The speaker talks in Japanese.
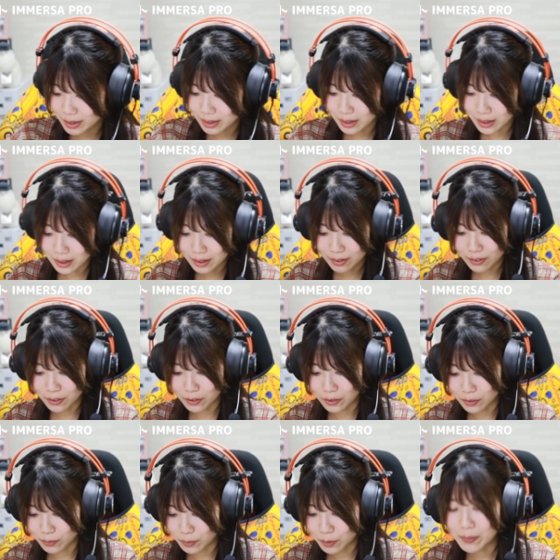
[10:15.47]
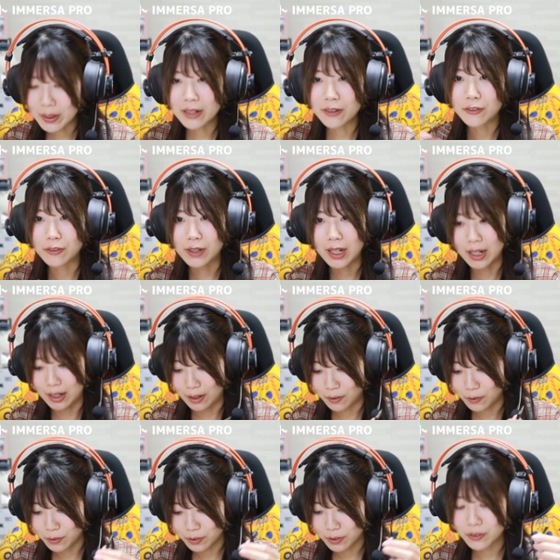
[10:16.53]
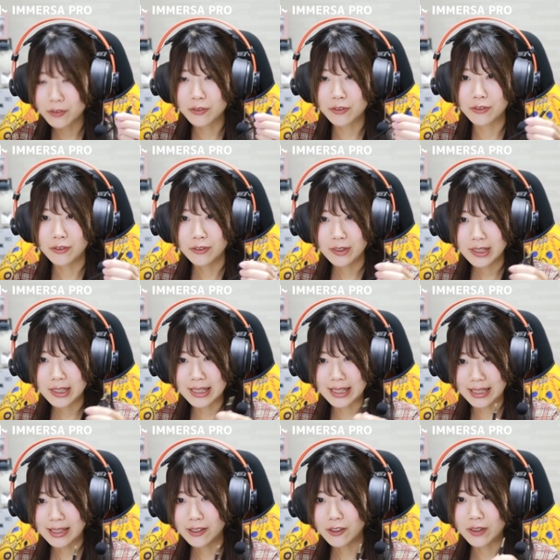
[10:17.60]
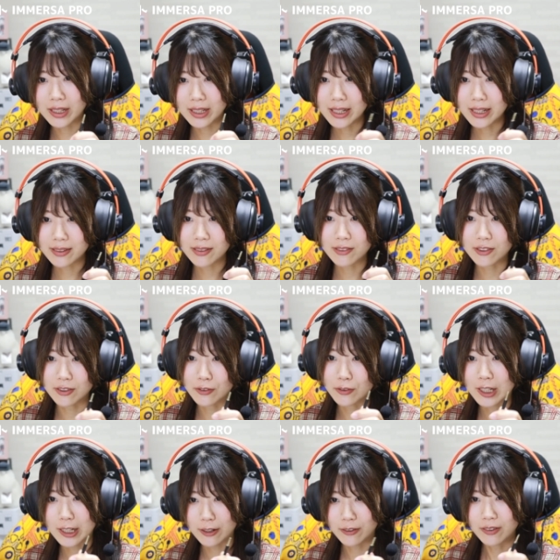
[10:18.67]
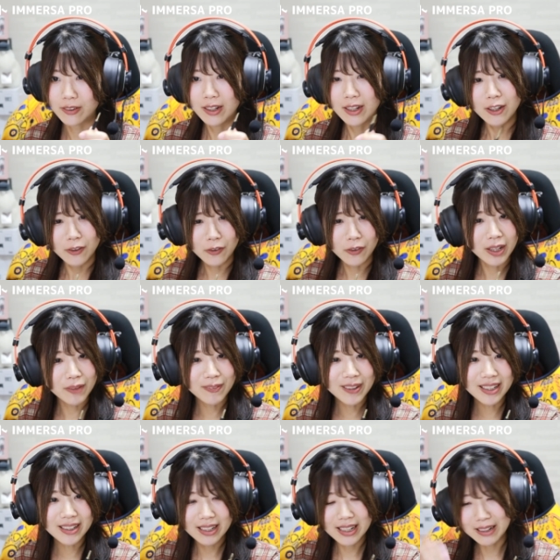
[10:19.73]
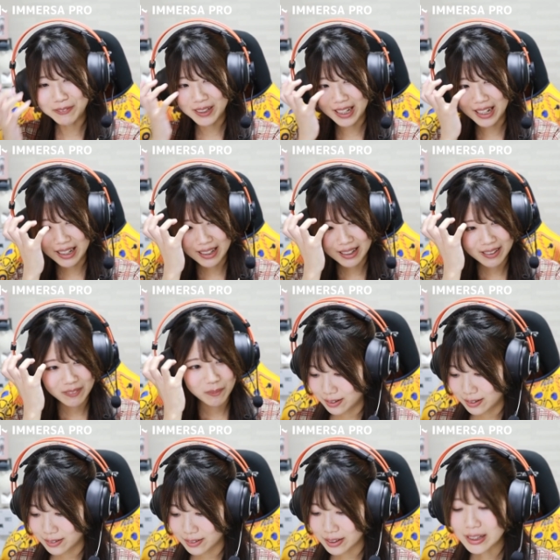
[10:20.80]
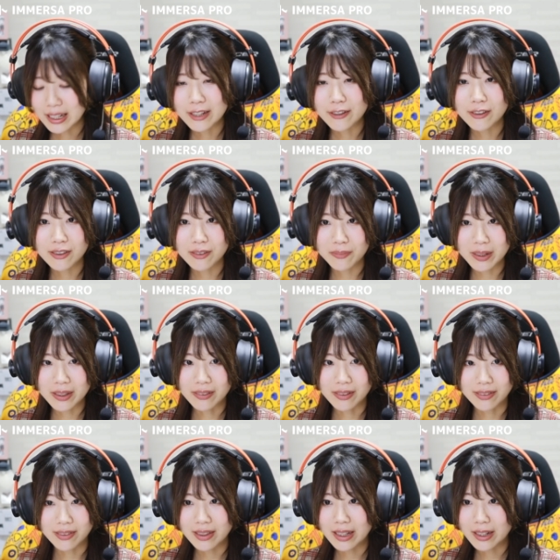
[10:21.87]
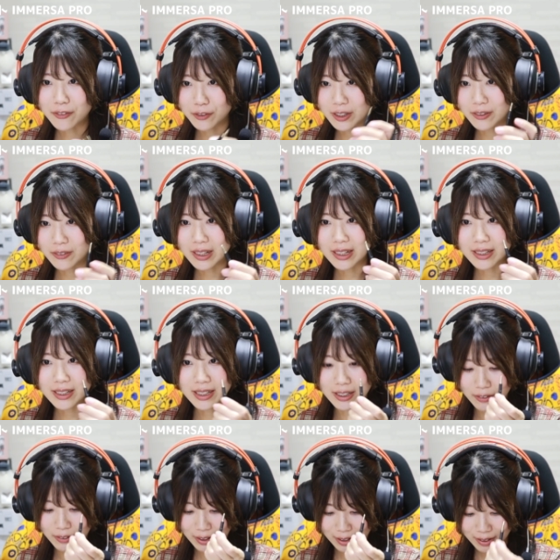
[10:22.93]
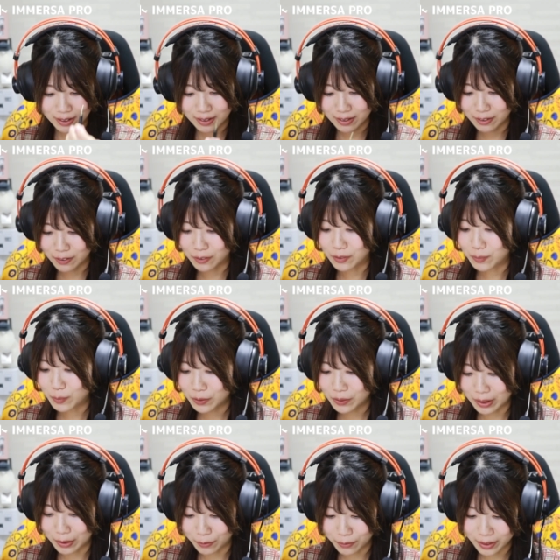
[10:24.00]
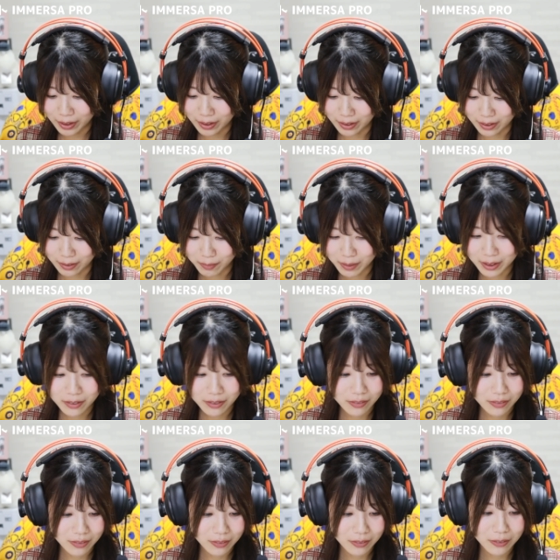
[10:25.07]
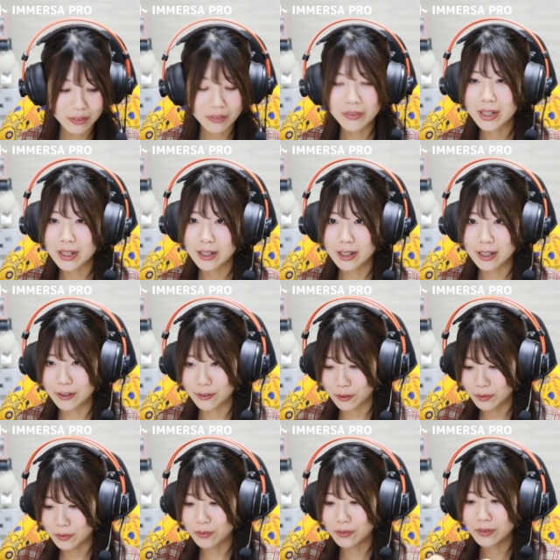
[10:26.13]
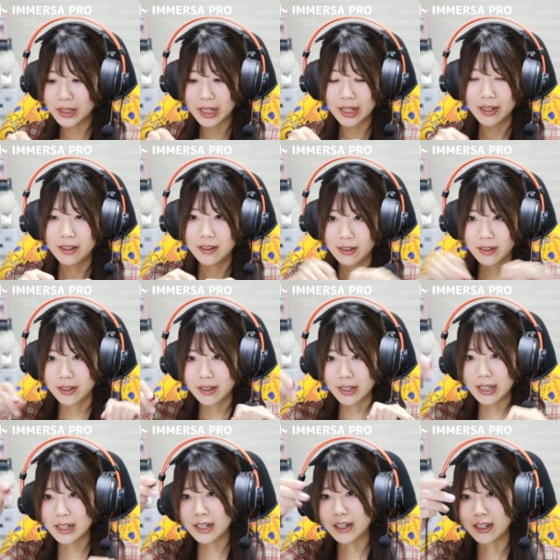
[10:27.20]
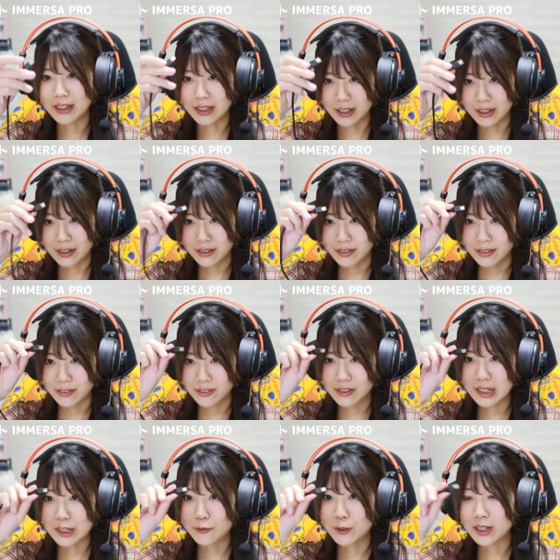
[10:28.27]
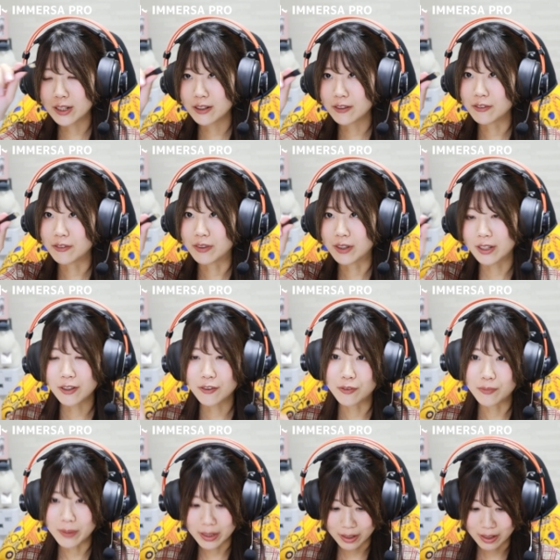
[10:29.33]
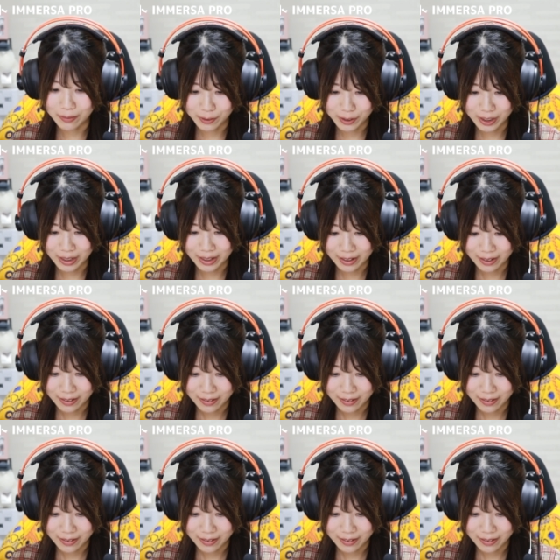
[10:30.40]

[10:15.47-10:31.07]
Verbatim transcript: たら、そのモバイルとかコンソール機器とかに接続できる。これ便利かもな。絶対 USB とか絶対こっちの端子とかのものが多いから、まあそのことを考えると、ここで切り替えて使い分けれるのは結構便利かもしれへん。